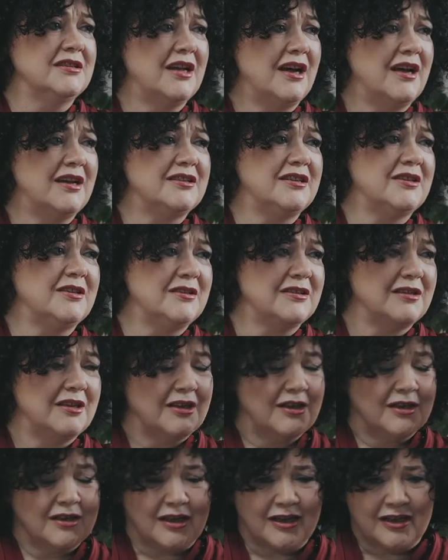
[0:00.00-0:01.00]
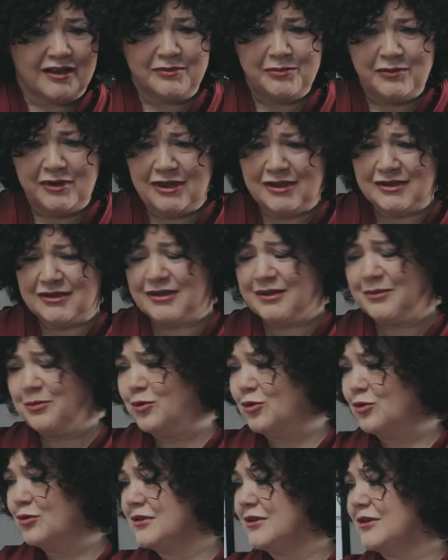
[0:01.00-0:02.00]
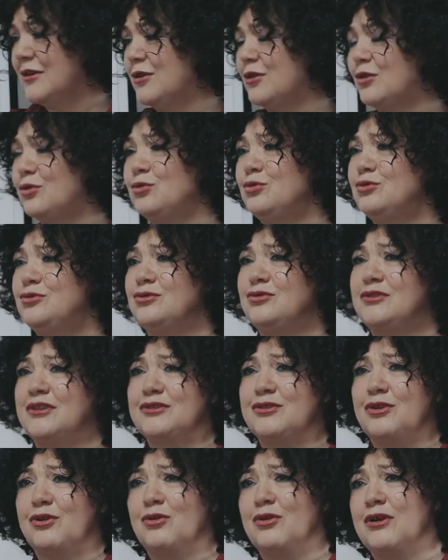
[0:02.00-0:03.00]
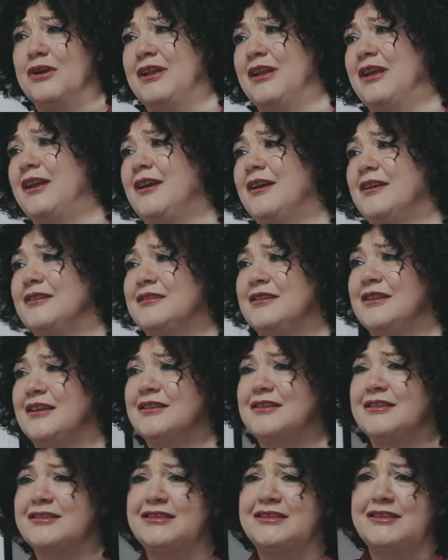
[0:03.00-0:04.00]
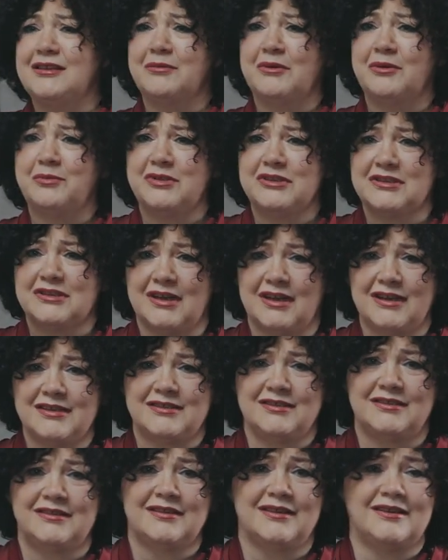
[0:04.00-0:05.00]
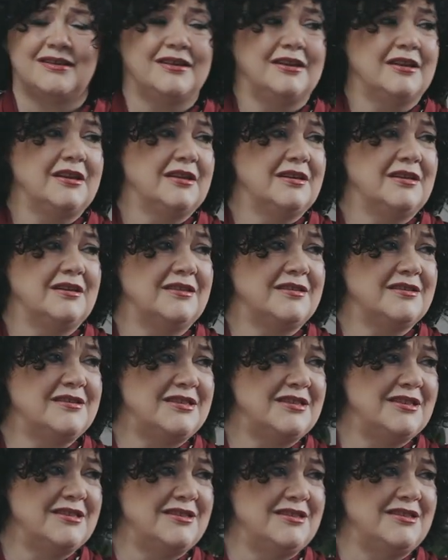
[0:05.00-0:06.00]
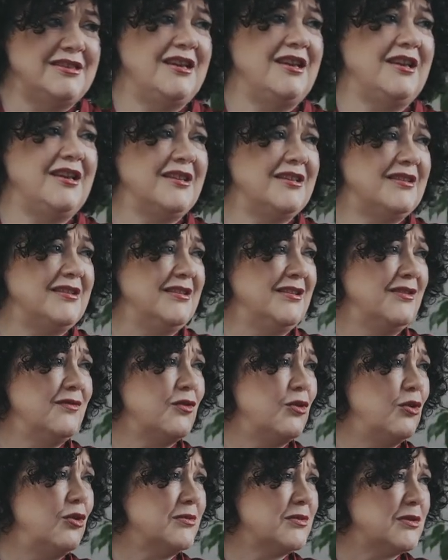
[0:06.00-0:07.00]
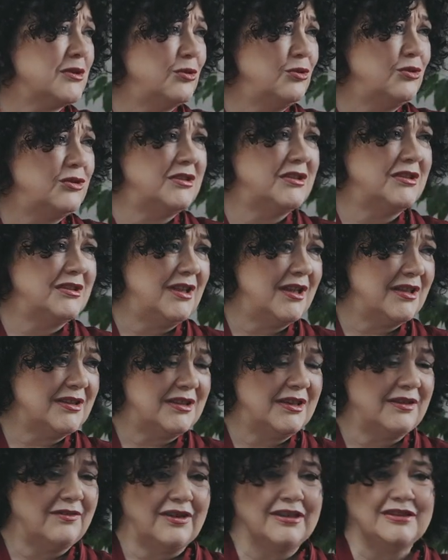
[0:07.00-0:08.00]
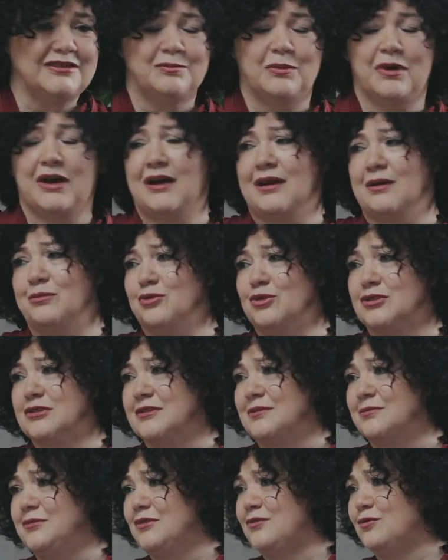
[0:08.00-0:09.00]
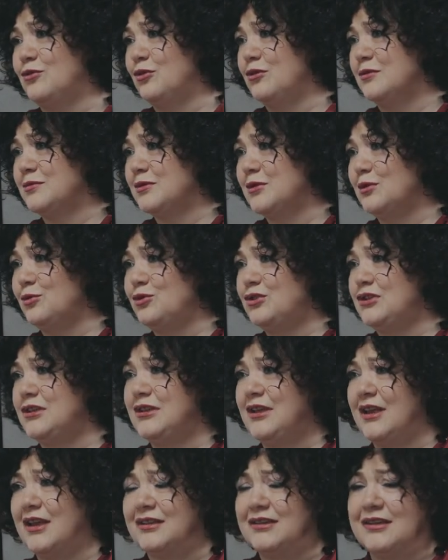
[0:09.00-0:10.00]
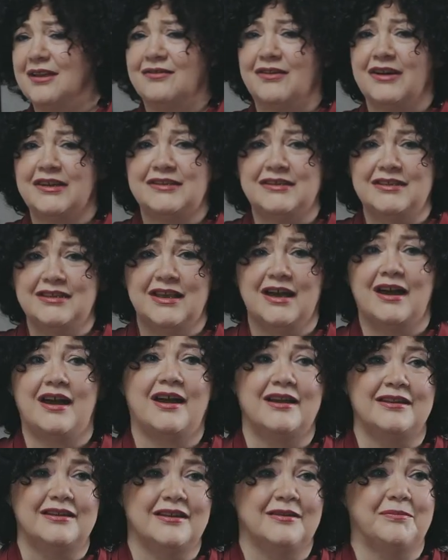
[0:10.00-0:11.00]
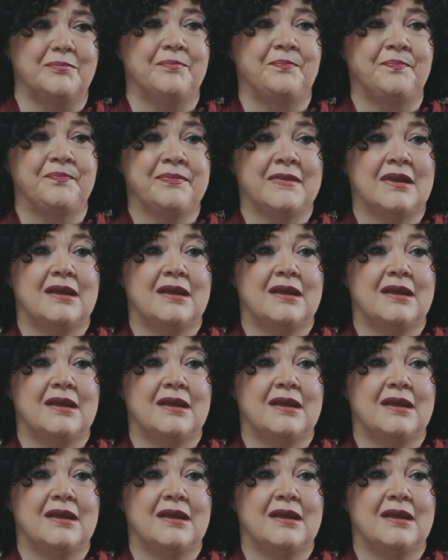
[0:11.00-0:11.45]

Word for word: Надо кормить ребенка грудью до трех лет, надо с ним обязательно э, сидеть, ни в коем случае не отдавать бабушкам, ни в коем случае не отдавать няням.